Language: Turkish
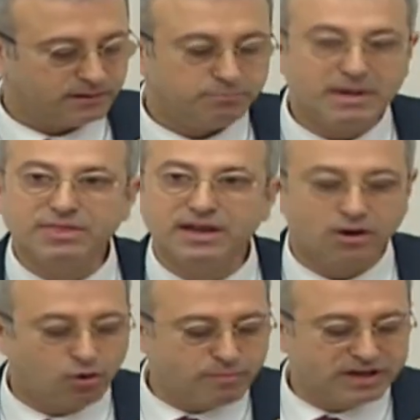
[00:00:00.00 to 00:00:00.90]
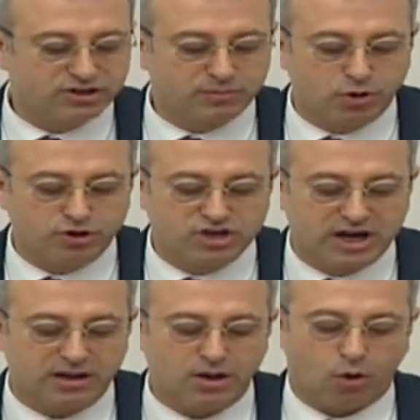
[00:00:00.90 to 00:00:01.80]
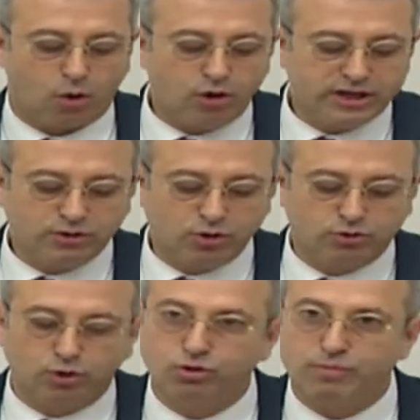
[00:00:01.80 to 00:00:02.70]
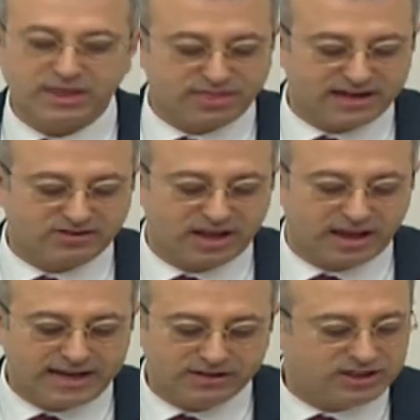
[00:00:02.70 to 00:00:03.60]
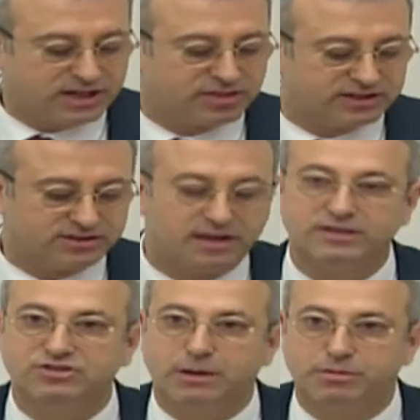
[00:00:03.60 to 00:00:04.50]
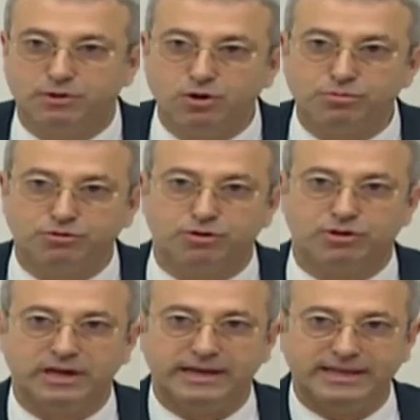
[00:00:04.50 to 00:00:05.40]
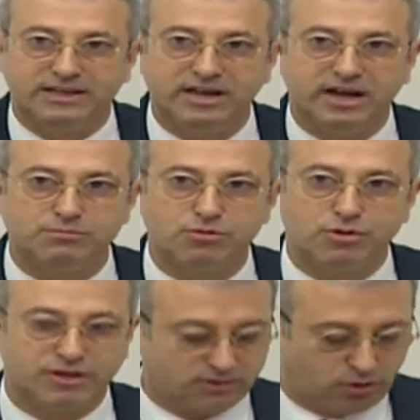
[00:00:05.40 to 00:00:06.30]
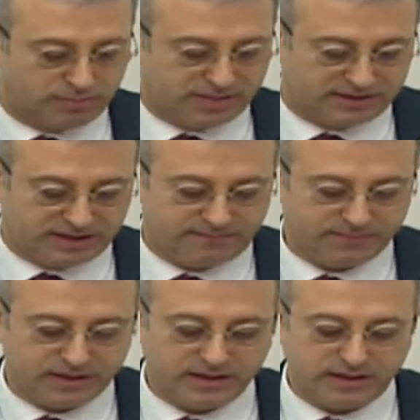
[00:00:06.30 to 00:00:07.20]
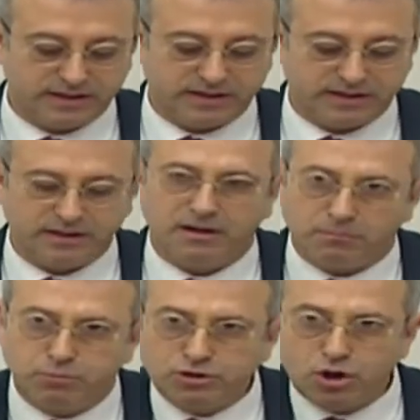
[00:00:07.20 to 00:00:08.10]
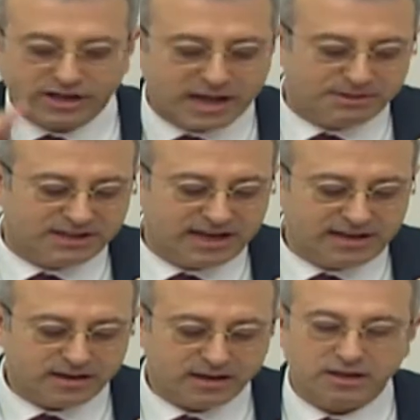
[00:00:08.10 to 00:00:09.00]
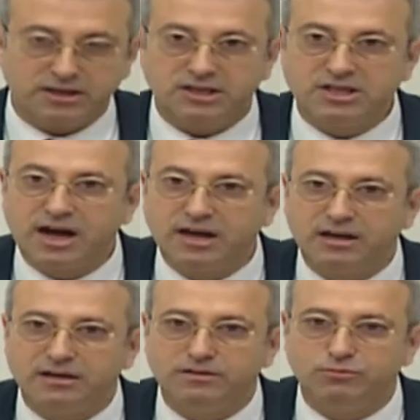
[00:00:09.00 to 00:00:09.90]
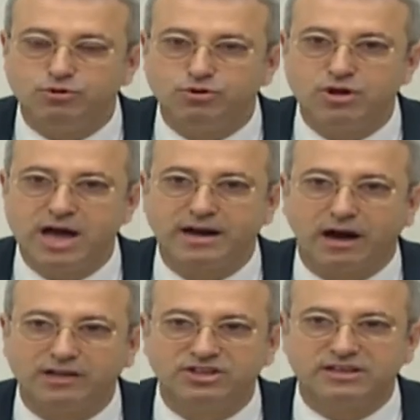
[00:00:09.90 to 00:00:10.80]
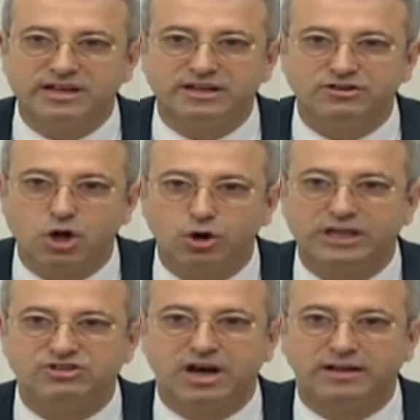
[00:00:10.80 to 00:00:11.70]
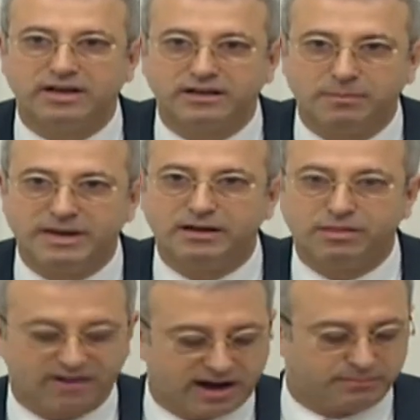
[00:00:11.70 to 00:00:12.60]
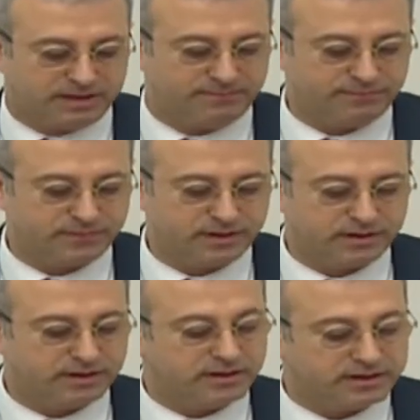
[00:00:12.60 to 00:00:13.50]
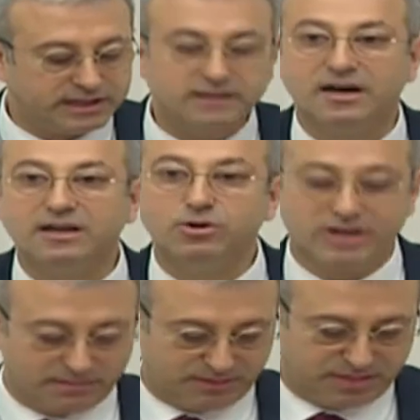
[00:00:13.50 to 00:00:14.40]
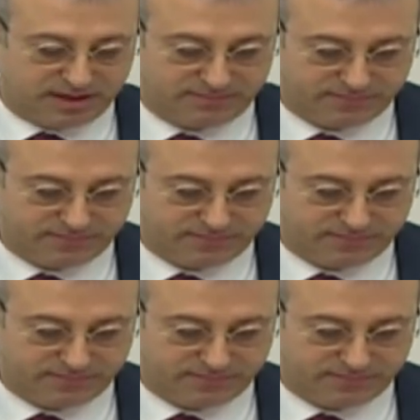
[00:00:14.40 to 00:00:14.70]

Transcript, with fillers: mesela 15 yıl boyunca 12.35 sente elektrik satın alacağımız biliyor musunuz? İhtiyacımız olsa da olmasa da. Bu da önemli değil. Ya nükleer atıkların ne olacağından haberiniz var mı? ya da daha da önemlisi